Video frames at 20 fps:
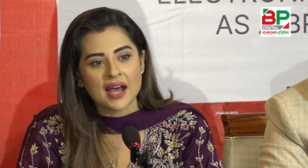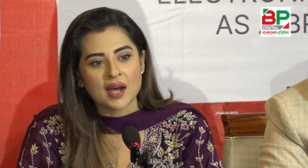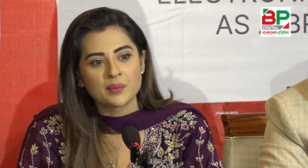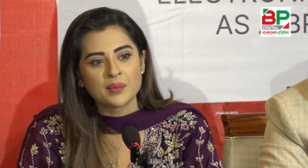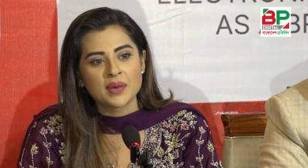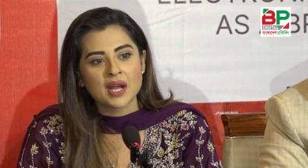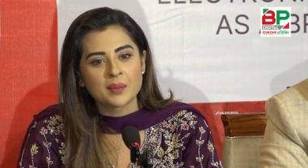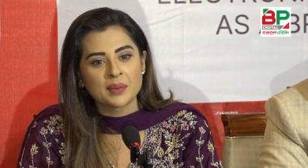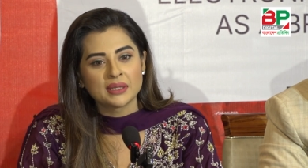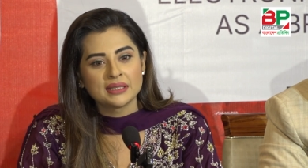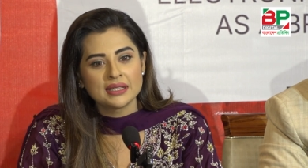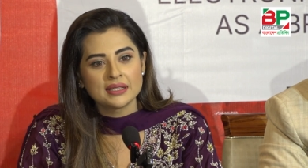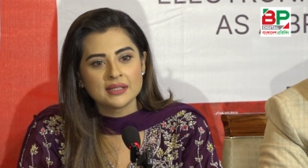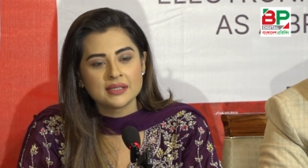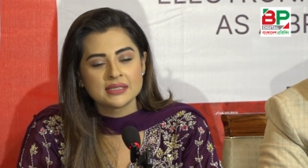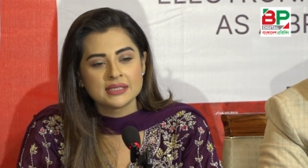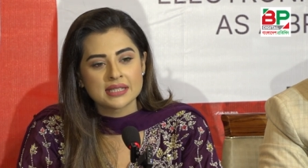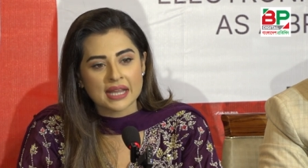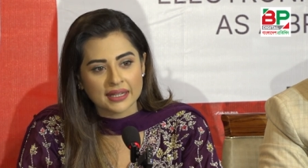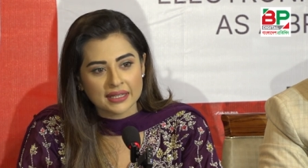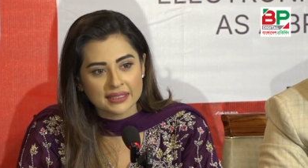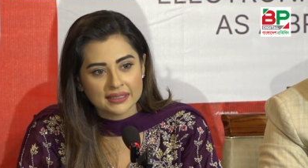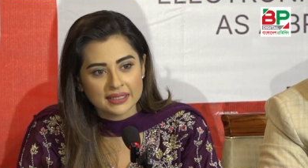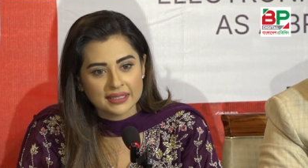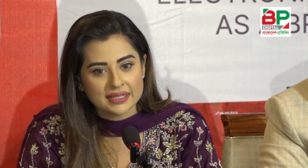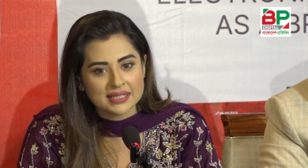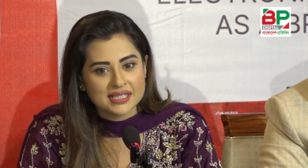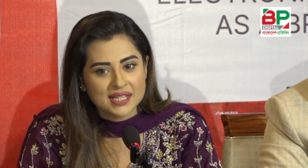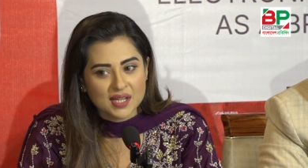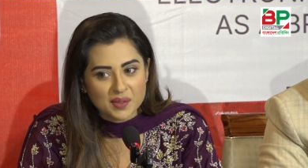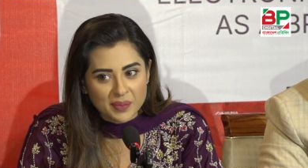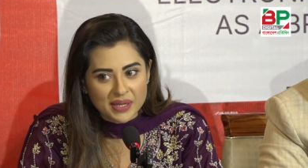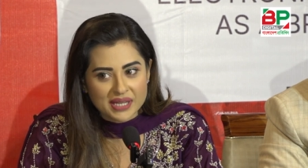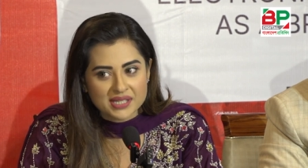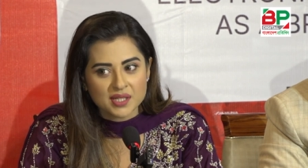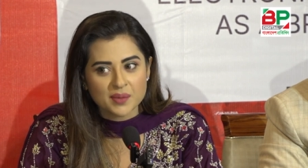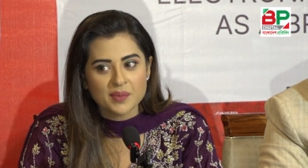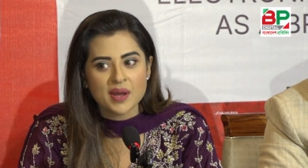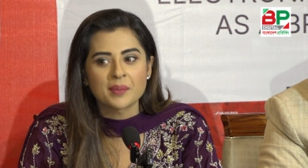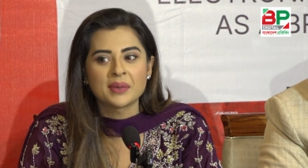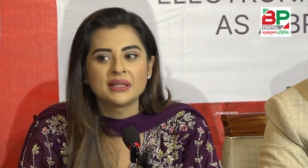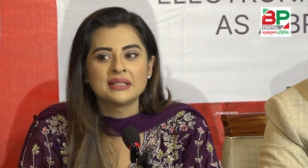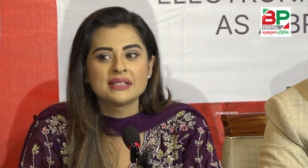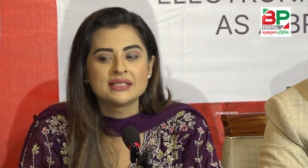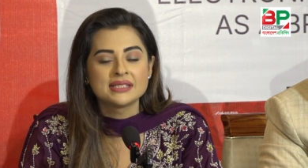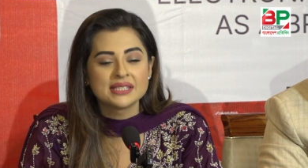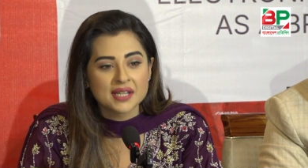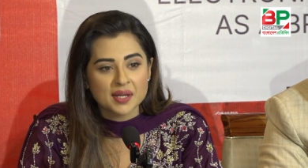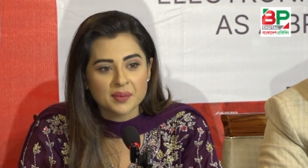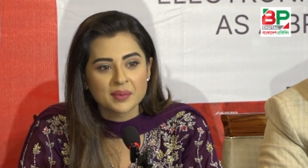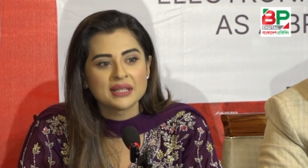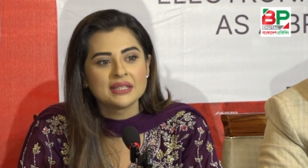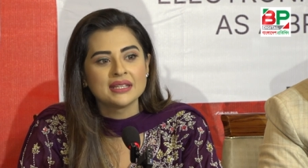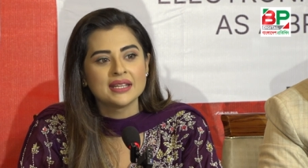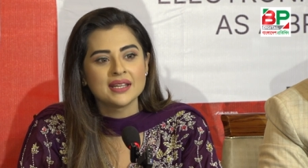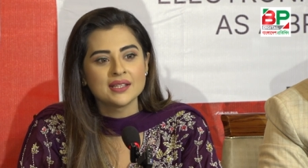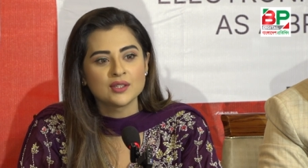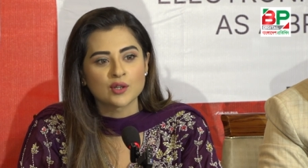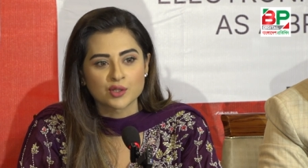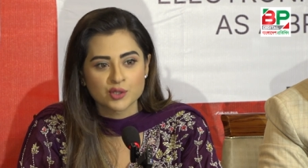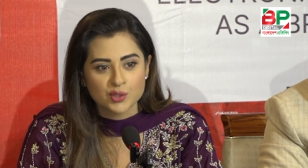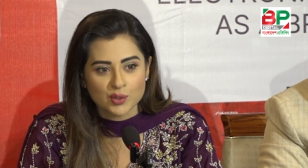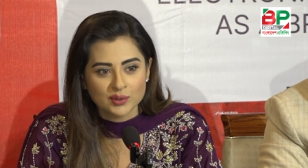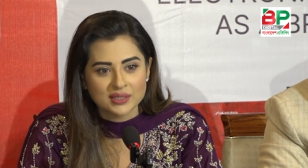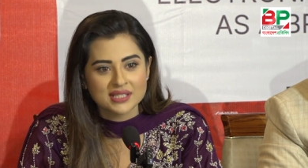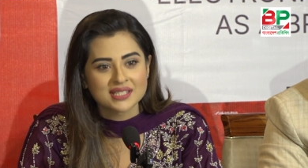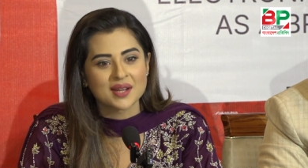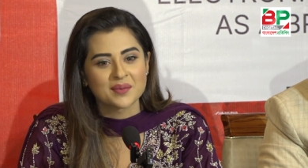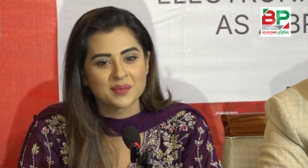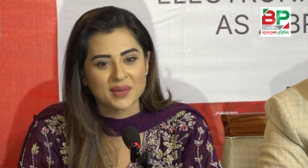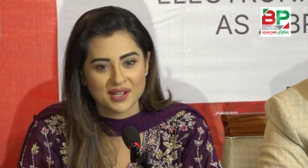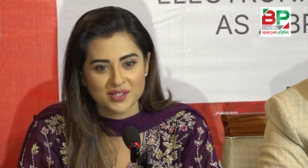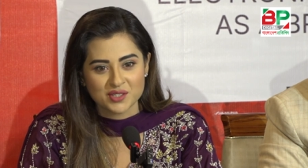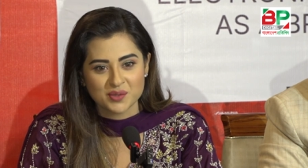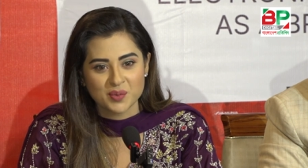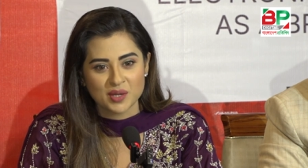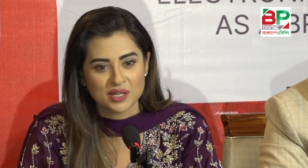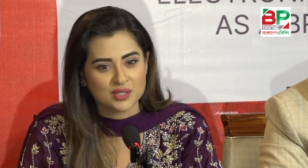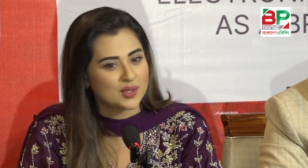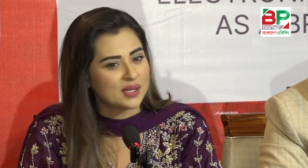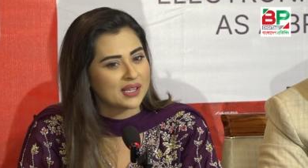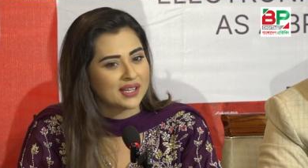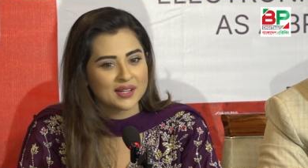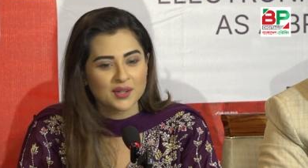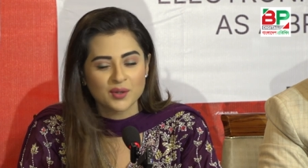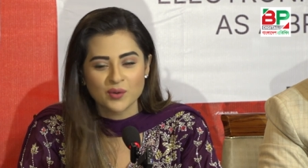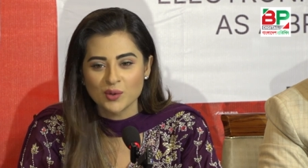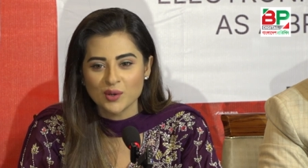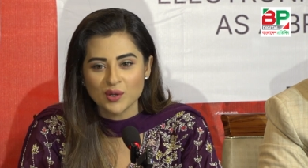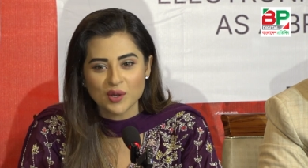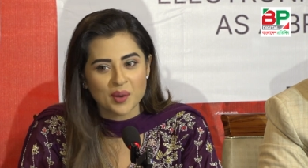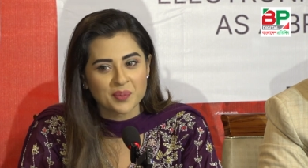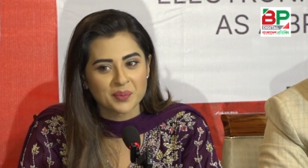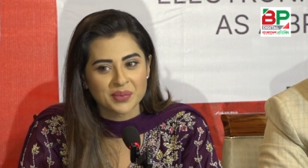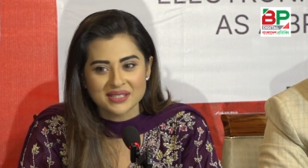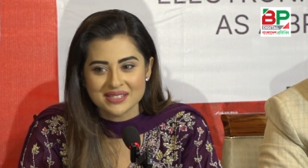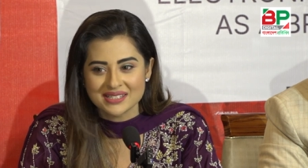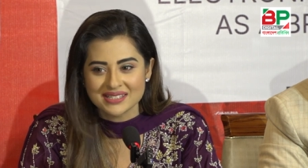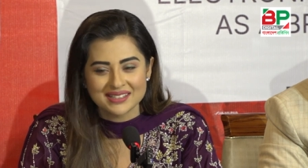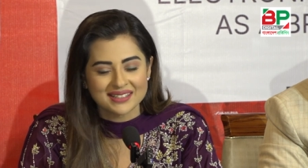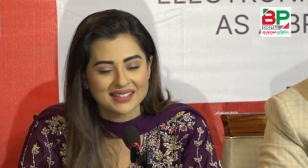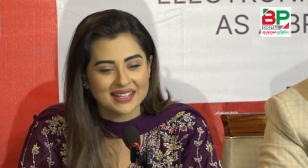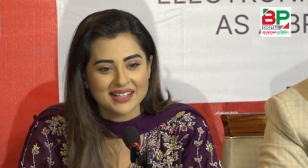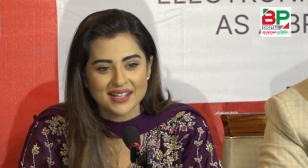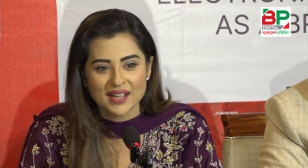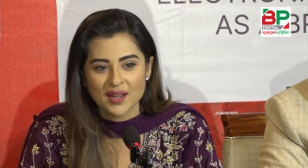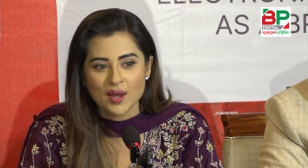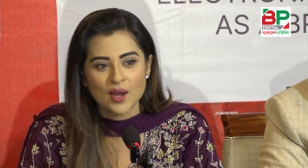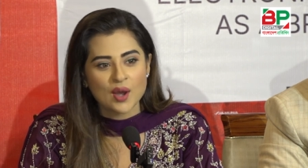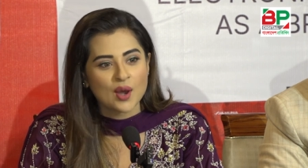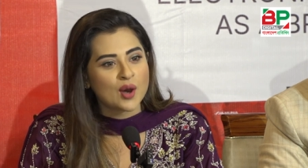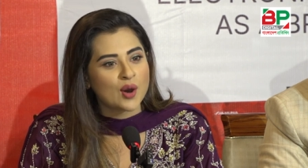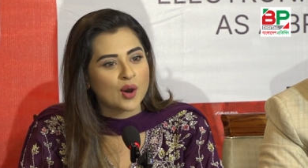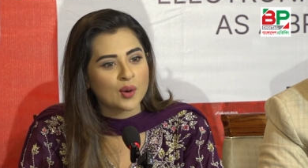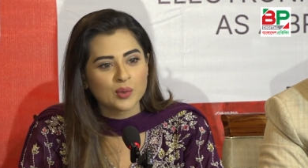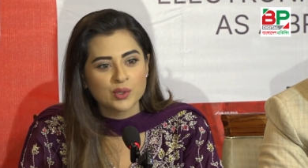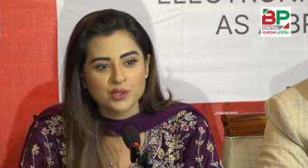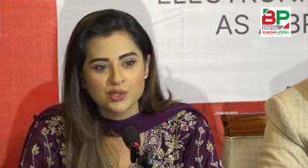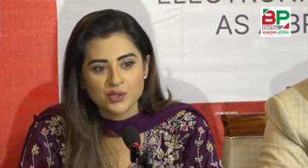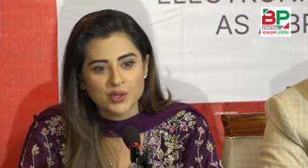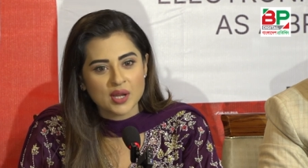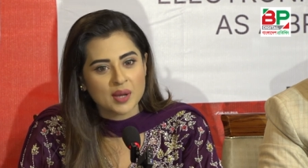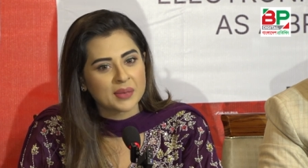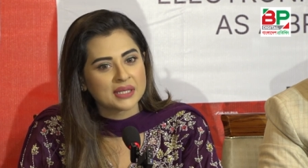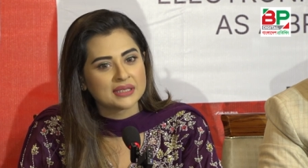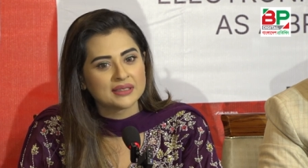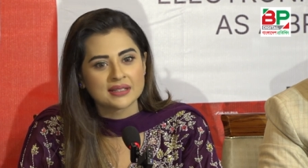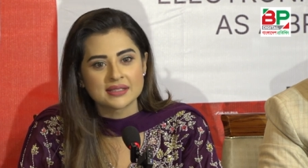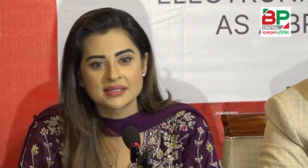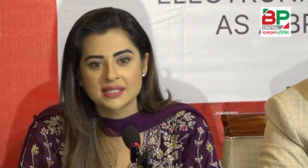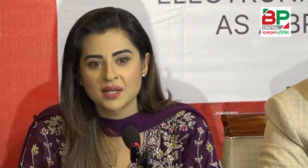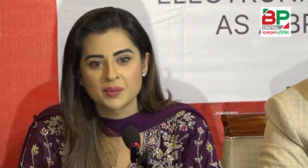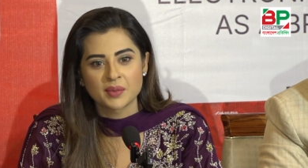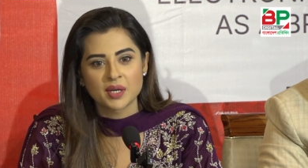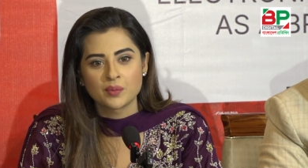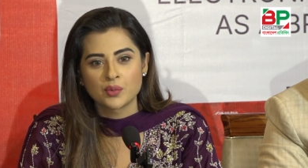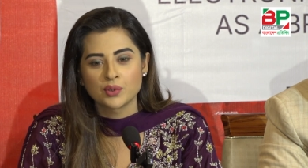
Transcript: আমরা আমাদের জায়গা থেকে শিল্পী হিসেবে আমাদের সিনেমা নিয়ে দর্শকদের সামনে আসবো আসলে এখানে কোনো কম্পিটিশন নেই অবশ্যই আমার তার সিনেমার